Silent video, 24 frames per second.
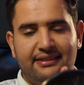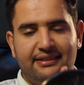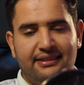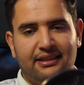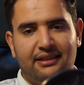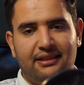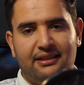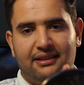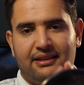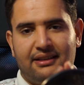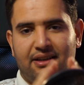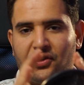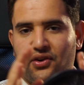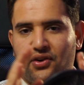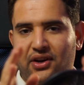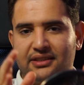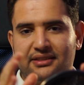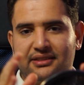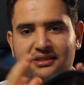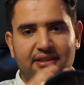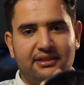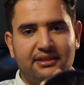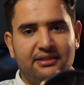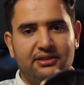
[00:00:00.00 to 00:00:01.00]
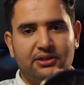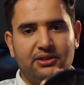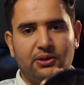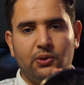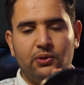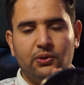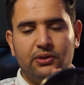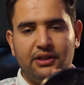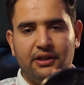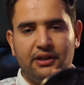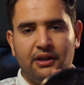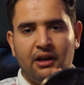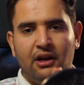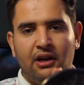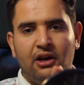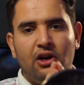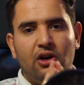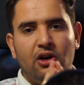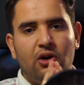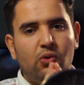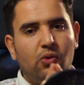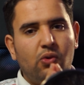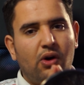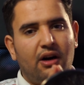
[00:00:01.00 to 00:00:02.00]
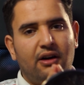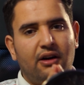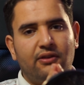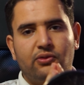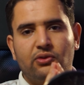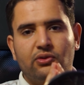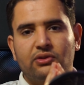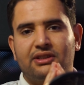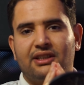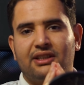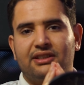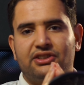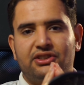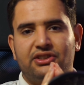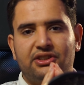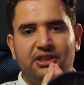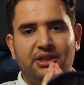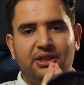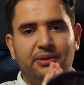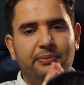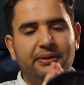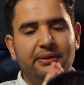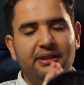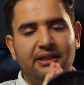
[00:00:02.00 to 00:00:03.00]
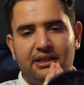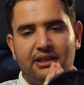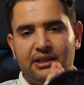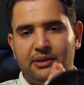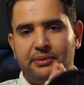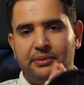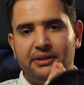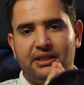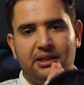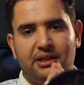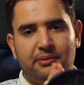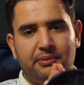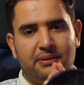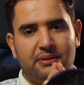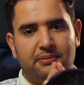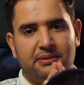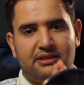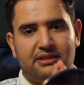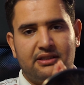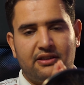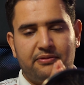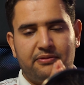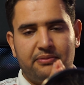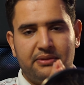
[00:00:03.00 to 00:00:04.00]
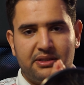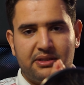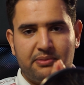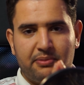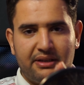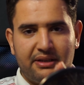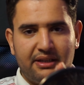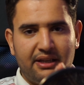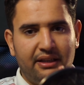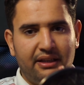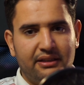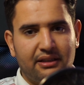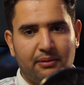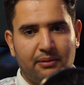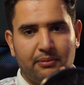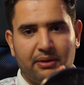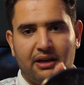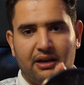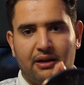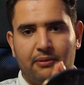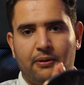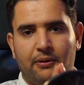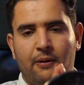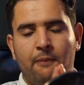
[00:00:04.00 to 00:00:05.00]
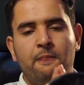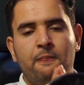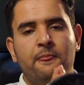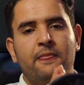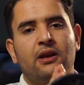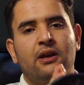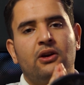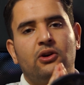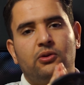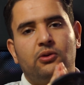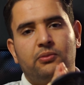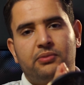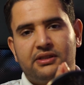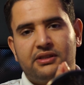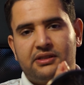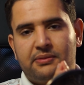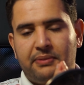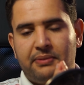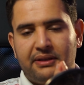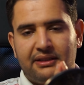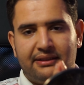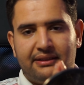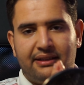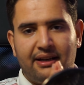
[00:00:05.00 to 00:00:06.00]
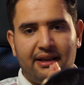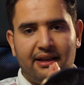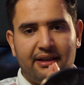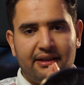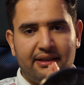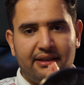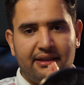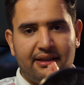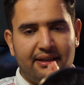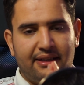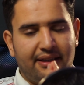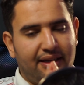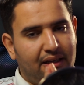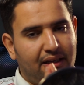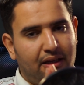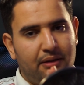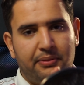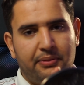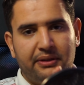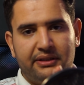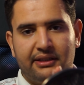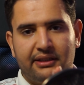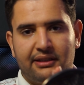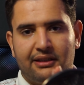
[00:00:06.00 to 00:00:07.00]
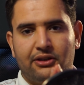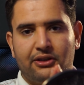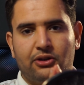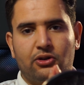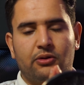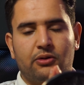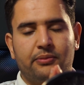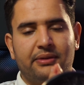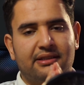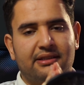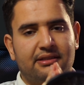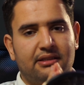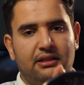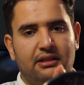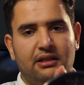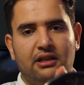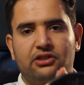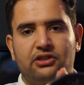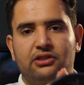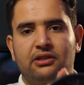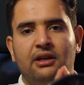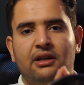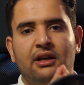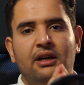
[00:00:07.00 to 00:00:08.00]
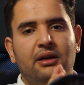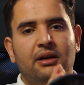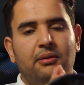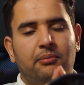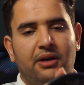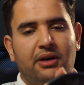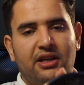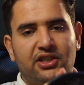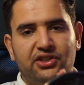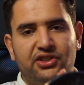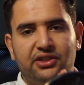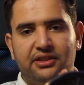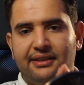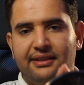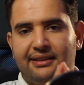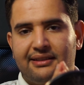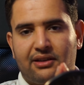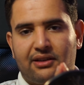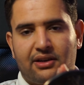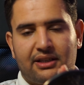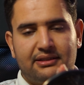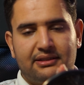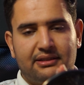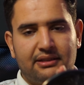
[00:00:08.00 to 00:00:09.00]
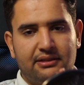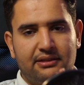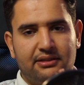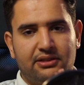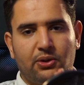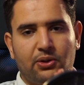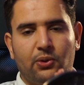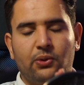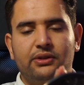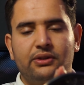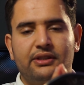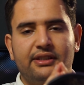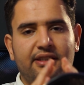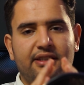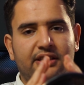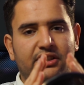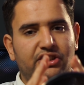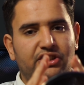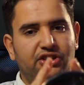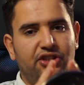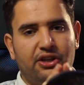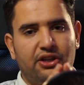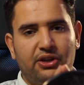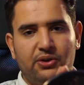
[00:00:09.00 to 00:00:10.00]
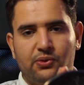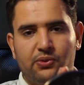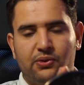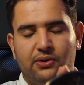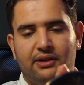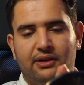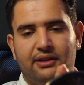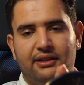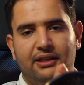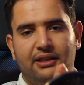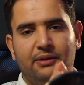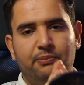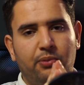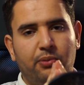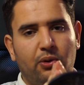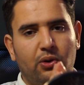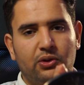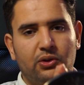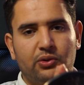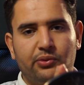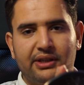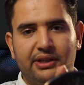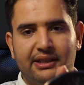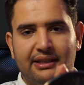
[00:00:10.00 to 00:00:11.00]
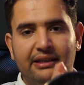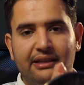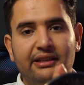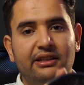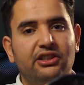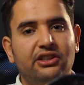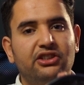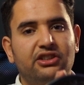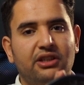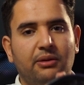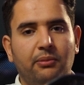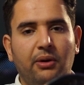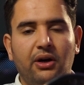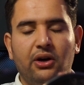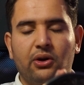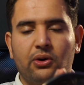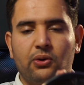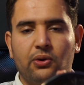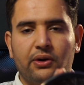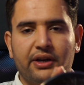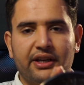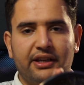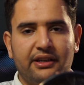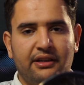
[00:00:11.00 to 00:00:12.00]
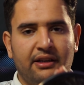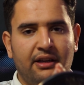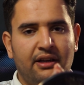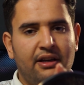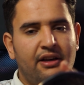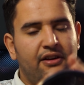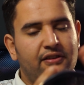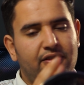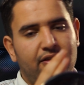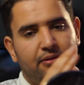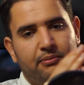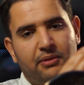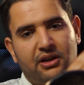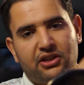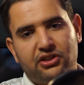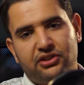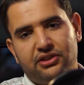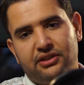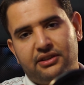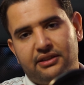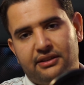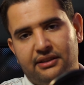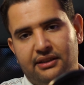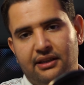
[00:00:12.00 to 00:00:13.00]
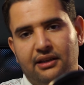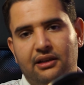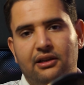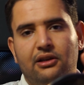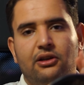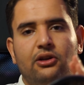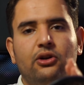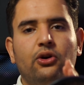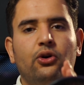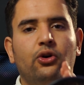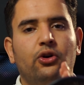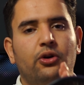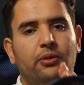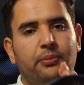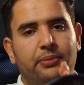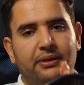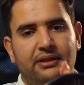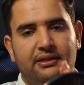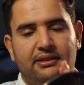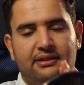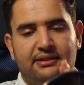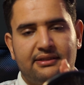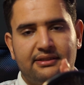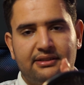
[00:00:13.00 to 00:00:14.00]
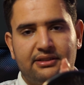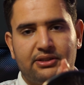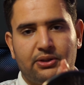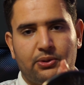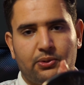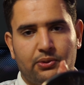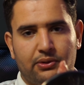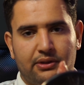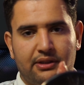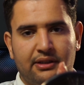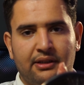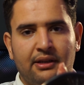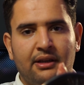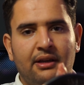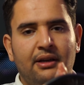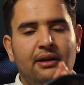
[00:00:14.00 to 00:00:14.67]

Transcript: ديال راس 6 سي او دي هو افونتاج كبير كبير كبير بزاف بالنسبه لنا حنا المغاربه وبالنسبه للدراري اللي يلاه بادين الاي كوميرس علاش مارشي ديال راس 6 سي او دي كيشريو لي برودوي اللي ديجا محروقين في المارشي ديال الاربن سي او دي